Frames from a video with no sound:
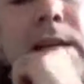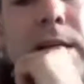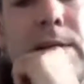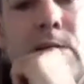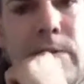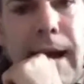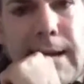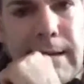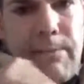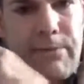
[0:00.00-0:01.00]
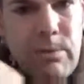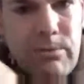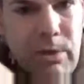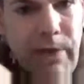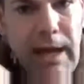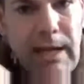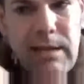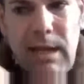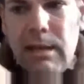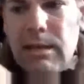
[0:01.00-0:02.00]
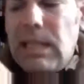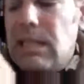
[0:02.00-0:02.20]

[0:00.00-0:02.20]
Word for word: in, äh, zur Wahlkampf, zum, zur Wahl gesehen.